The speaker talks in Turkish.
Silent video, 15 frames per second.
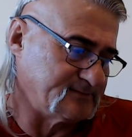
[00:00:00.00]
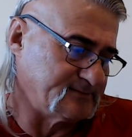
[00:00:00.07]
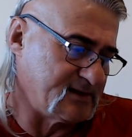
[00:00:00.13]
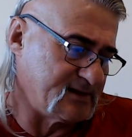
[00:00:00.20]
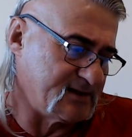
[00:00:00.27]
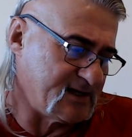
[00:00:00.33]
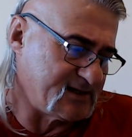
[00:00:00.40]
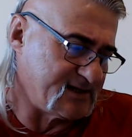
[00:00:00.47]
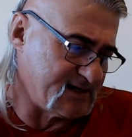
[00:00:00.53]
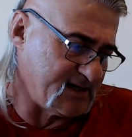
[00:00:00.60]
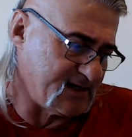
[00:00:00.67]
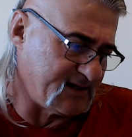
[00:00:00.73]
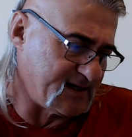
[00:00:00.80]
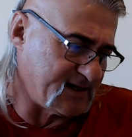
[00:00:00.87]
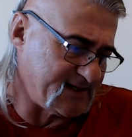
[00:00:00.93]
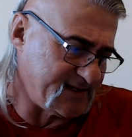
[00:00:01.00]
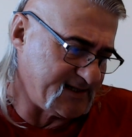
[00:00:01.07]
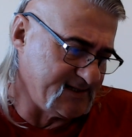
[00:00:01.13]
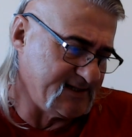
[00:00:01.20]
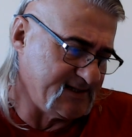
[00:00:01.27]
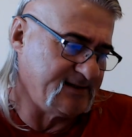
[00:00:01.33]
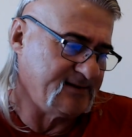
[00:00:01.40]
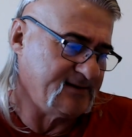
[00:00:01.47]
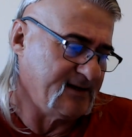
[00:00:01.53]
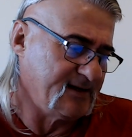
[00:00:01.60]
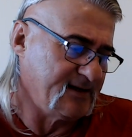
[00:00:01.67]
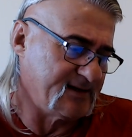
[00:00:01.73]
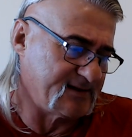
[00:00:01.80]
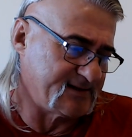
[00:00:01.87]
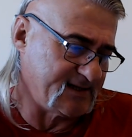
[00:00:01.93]
e Najedi'nin
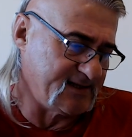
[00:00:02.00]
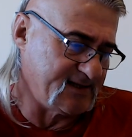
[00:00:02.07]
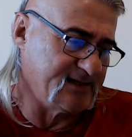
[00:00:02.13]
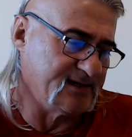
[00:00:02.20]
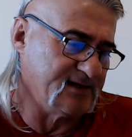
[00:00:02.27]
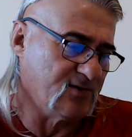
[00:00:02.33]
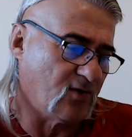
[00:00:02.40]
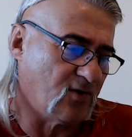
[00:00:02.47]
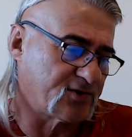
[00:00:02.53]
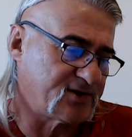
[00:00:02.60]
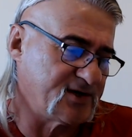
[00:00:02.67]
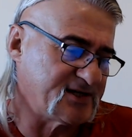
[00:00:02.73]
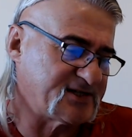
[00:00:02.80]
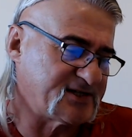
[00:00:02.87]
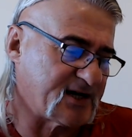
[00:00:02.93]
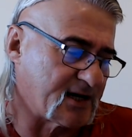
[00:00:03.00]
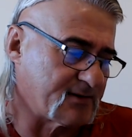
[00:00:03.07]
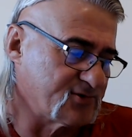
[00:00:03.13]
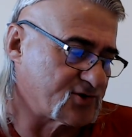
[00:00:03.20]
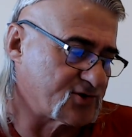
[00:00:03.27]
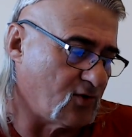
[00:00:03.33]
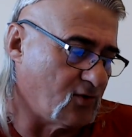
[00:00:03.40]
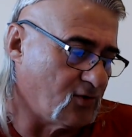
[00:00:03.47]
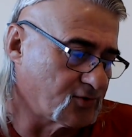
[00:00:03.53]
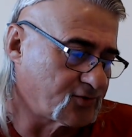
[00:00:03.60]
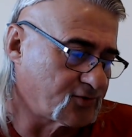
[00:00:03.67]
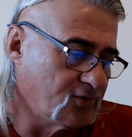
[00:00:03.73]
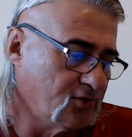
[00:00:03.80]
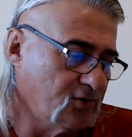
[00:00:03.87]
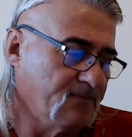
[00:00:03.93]
Najedi'nin ortaya çıkarmış
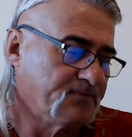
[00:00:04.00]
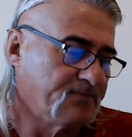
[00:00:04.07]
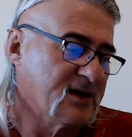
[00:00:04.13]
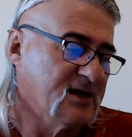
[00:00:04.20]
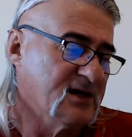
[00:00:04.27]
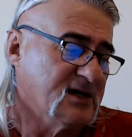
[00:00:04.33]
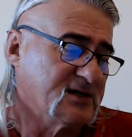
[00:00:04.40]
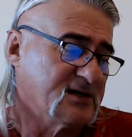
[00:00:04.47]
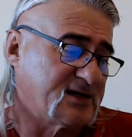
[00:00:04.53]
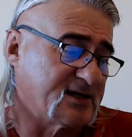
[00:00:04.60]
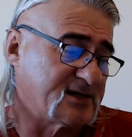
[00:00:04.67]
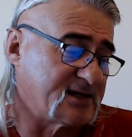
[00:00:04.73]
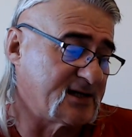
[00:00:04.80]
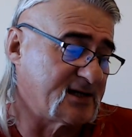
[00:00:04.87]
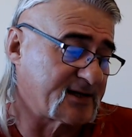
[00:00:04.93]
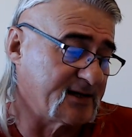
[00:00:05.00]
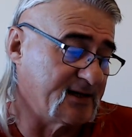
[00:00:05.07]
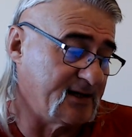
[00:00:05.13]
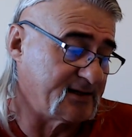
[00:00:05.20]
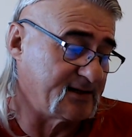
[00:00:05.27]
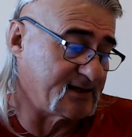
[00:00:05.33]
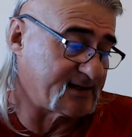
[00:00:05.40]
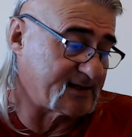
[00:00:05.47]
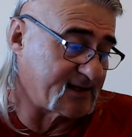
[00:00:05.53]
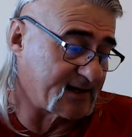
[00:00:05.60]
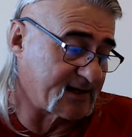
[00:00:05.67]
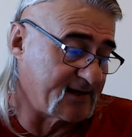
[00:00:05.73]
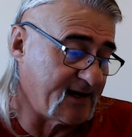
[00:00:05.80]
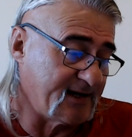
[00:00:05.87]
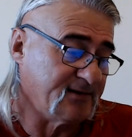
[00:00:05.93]
olduğu çeşit, e,
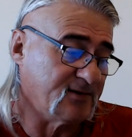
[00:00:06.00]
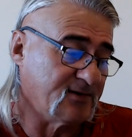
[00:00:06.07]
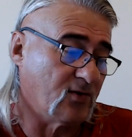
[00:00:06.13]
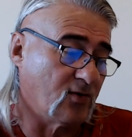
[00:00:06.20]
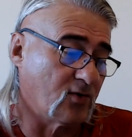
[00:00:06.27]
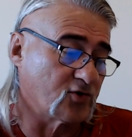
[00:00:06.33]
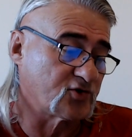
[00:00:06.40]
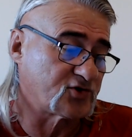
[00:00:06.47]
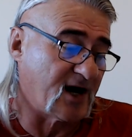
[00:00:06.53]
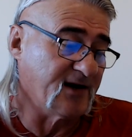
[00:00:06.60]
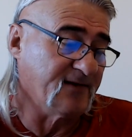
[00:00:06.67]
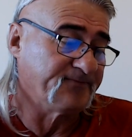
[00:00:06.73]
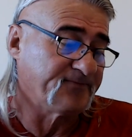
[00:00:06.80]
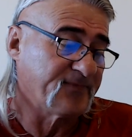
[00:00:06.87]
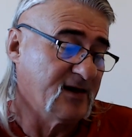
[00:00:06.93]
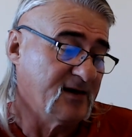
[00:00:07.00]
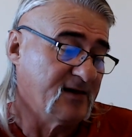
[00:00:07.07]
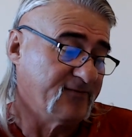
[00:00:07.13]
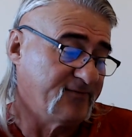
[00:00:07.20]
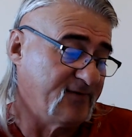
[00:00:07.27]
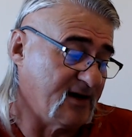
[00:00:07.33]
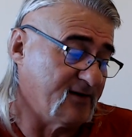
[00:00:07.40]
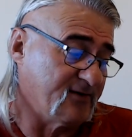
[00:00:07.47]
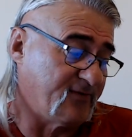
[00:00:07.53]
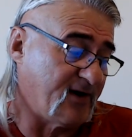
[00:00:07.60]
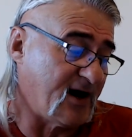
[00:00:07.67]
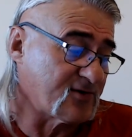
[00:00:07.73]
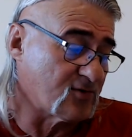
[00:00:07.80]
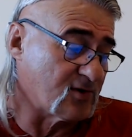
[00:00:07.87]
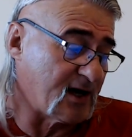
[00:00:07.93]
çeşitlilikten oluşan ve var
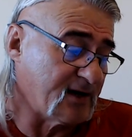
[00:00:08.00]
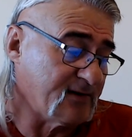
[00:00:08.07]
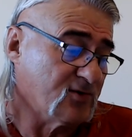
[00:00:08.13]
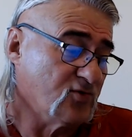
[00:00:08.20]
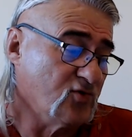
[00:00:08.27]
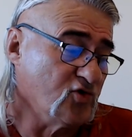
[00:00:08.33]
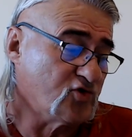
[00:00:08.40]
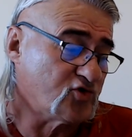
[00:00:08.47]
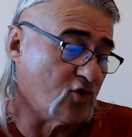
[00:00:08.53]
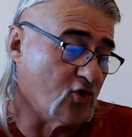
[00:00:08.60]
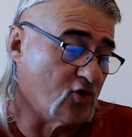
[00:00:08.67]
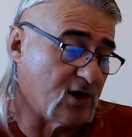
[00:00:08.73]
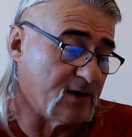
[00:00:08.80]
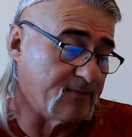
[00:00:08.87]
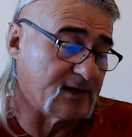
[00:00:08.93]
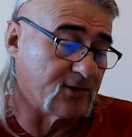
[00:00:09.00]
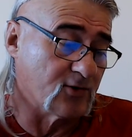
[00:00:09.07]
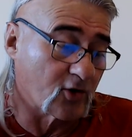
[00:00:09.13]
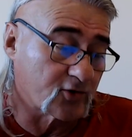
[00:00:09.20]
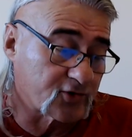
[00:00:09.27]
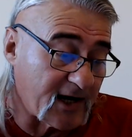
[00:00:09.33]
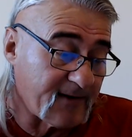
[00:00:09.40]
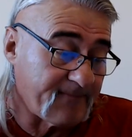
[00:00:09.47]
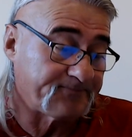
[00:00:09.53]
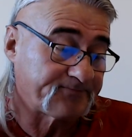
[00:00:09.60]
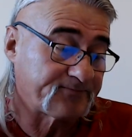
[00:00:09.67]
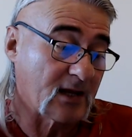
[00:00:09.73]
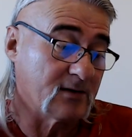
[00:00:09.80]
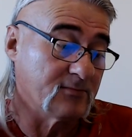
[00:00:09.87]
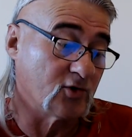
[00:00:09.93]
olan üç önemli nokta
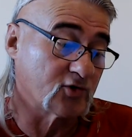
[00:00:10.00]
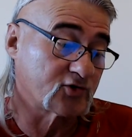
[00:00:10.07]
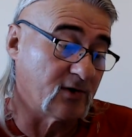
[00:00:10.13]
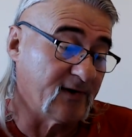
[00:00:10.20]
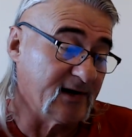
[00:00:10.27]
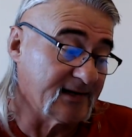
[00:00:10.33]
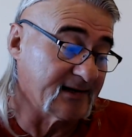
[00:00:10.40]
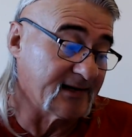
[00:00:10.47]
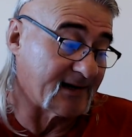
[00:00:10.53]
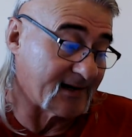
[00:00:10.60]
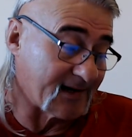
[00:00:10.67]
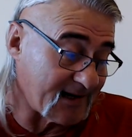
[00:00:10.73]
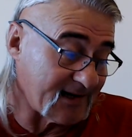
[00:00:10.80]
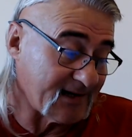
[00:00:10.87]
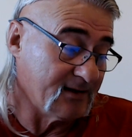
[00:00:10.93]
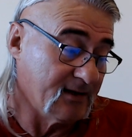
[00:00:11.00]
Moskovalılarla